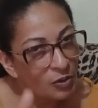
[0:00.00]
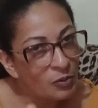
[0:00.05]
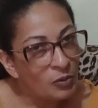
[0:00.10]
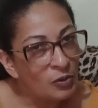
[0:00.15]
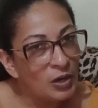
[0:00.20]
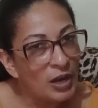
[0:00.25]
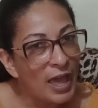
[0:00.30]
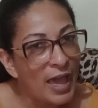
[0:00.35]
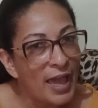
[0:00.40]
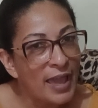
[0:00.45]

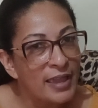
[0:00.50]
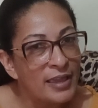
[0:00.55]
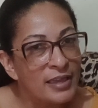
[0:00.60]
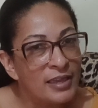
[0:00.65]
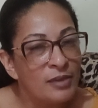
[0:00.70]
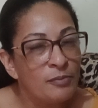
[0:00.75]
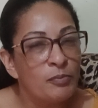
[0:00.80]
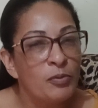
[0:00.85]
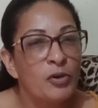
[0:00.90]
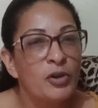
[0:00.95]
o
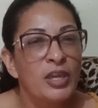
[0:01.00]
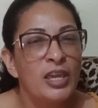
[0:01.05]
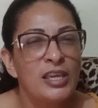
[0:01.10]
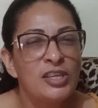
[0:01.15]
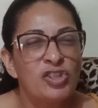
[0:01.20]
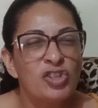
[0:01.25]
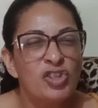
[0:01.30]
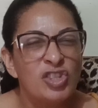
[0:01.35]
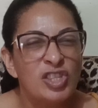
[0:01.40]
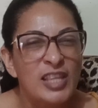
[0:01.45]
like, porque
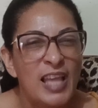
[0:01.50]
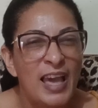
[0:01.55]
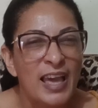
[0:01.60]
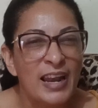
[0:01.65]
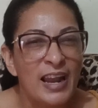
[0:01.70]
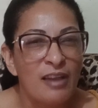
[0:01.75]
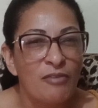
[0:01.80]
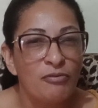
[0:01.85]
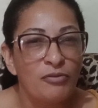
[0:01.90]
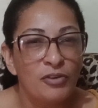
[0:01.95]

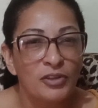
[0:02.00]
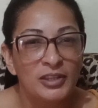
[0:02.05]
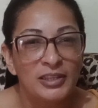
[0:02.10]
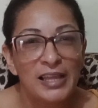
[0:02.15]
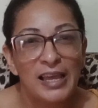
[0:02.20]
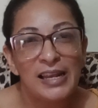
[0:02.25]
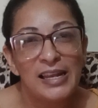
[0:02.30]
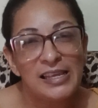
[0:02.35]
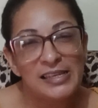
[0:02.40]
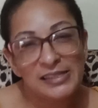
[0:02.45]
estará
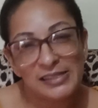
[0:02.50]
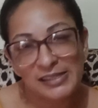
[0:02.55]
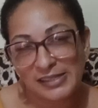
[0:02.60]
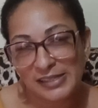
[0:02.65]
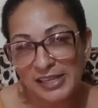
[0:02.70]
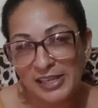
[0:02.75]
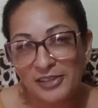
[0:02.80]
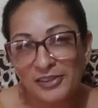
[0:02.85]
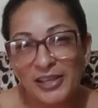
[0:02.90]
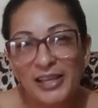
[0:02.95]

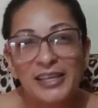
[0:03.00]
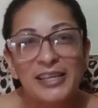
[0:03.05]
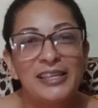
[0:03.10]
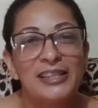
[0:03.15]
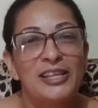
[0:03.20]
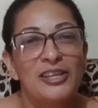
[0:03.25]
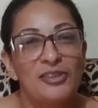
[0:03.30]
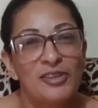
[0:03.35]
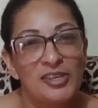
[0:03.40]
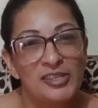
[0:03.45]
fortalecendo aqui
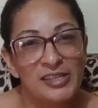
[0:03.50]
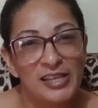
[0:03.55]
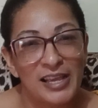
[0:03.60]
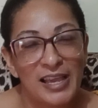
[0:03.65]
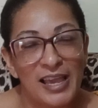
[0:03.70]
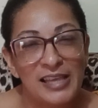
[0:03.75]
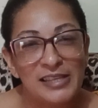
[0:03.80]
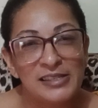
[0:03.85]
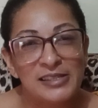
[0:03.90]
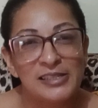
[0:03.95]
na nossa
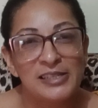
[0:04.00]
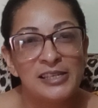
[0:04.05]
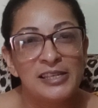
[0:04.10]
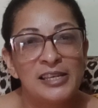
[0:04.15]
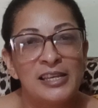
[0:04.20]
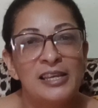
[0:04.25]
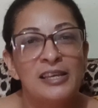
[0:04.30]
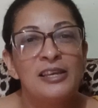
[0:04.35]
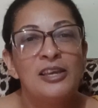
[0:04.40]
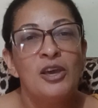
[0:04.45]

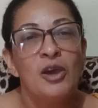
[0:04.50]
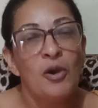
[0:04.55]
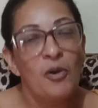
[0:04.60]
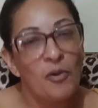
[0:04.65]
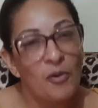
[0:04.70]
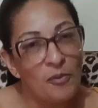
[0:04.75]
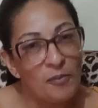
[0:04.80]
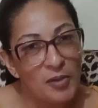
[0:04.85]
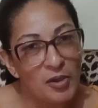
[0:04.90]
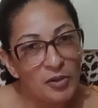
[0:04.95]
casinha
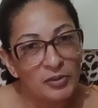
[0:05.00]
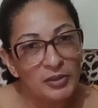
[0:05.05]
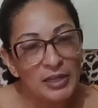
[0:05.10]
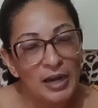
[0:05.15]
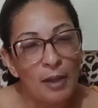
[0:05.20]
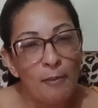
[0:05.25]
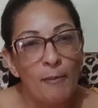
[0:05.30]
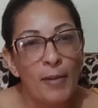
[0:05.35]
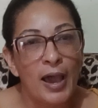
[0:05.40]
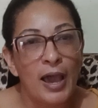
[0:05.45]
o meu
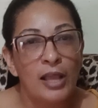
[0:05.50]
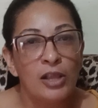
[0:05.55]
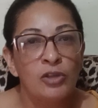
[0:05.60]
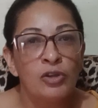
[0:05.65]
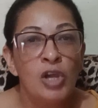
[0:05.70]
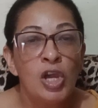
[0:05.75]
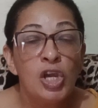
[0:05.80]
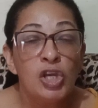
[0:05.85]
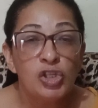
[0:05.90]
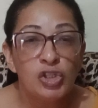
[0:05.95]

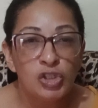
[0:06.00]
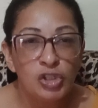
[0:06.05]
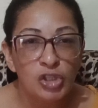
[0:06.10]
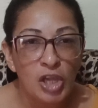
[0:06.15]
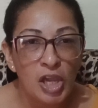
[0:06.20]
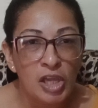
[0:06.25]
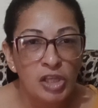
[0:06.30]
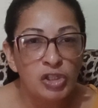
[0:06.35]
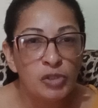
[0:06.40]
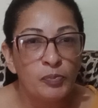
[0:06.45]
trabalho.
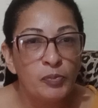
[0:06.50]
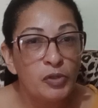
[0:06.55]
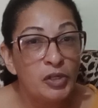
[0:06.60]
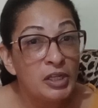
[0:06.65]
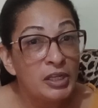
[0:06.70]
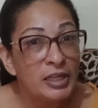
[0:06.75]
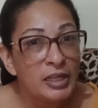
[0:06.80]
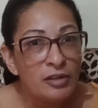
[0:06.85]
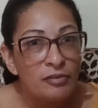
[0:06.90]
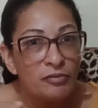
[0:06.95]
Gente, por
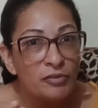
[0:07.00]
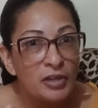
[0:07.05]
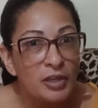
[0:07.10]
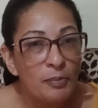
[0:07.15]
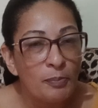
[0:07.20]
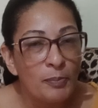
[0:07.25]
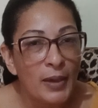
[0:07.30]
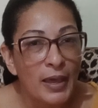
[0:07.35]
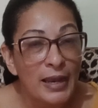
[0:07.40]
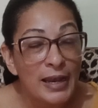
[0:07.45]
incrível
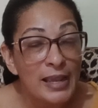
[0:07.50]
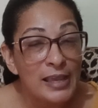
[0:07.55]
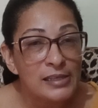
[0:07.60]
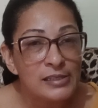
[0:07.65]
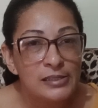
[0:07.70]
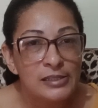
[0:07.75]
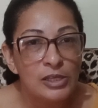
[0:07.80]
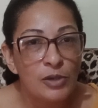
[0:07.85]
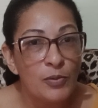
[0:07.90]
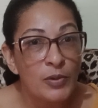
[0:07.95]
que
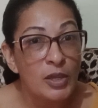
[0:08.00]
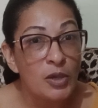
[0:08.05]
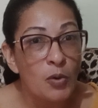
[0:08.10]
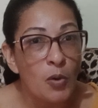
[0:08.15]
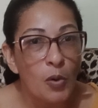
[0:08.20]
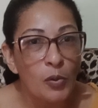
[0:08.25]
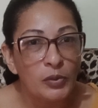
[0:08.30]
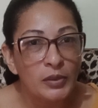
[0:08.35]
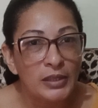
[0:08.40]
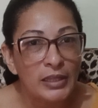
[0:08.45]
pareça, eu
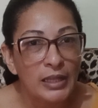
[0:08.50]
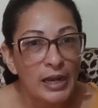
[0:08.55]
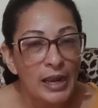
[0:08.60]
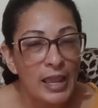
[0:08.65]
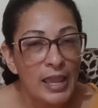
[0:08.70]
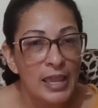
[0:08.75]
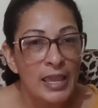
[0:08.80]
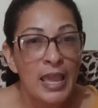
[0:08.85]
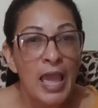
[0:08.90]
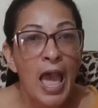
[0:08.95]

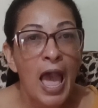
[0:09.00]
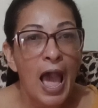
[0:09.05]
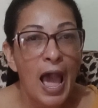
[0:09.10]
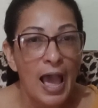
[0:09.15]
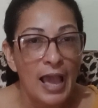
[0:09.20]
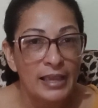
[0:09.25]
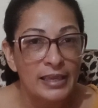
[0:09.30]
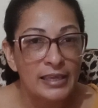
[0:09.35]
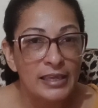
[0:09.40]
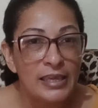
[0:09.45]
encontrei
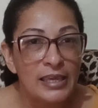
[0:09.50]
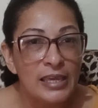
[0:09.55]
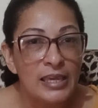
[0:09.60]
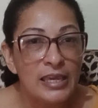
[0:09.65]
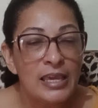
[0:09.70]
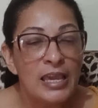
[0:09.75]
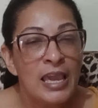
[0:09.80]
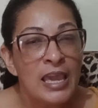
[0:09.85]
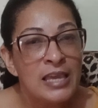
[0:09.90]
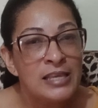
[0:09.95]

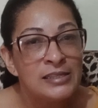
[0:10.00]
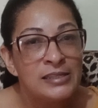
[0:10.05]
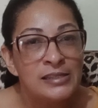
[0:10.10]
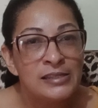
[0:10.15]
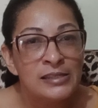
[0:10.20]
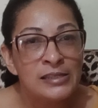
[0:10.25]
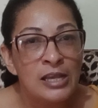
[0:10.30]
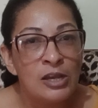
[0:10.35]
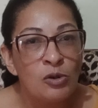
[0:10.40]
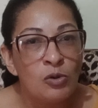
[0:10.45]
aqui em
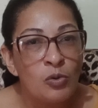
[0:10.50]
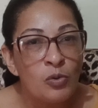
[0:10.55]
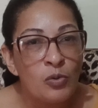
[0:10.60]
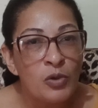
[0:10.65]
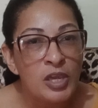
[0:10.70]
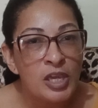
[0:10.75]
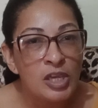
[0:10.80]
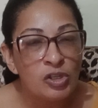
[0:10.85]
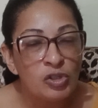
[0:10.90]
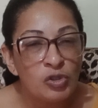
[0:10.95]
São
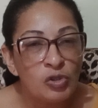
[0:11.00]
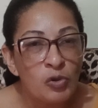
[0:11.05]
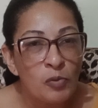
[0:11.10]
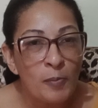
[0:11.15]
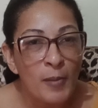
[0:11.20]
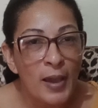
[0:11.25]
Luís do